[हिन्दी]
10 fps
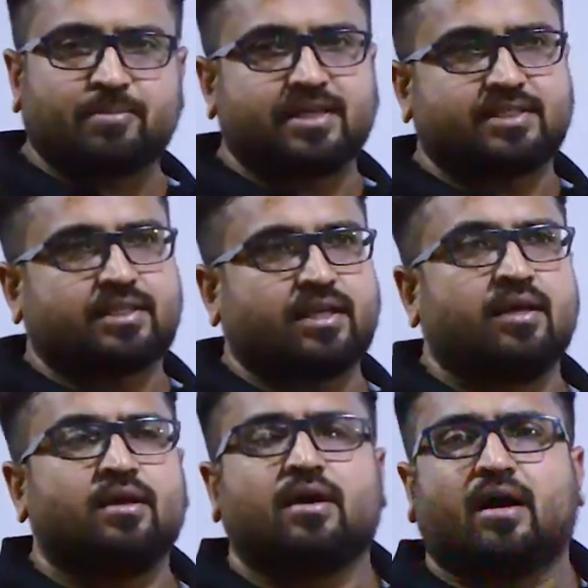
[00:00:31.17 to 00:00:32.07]
बना सकते
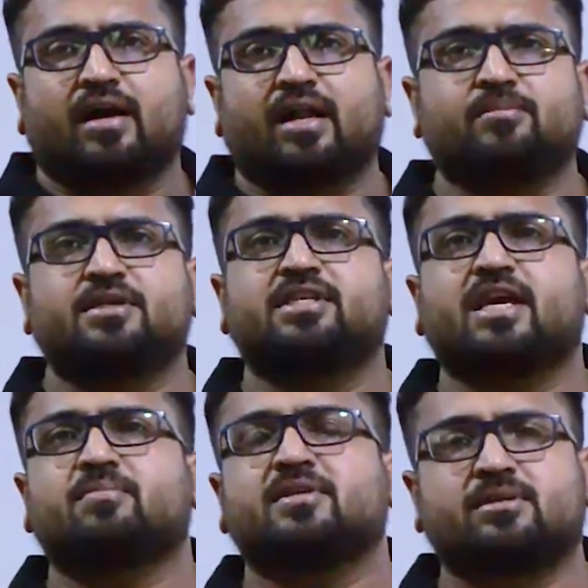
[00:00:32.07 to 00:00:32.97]
हैं आर आर बी
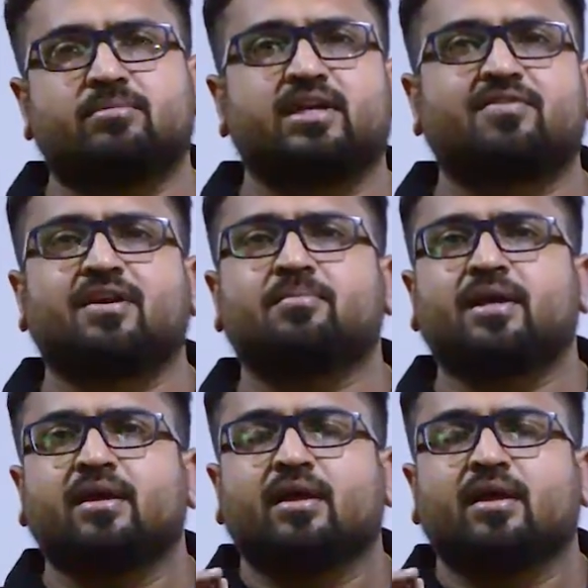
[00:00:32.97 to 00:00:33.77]
जेई में सीबीटी वन में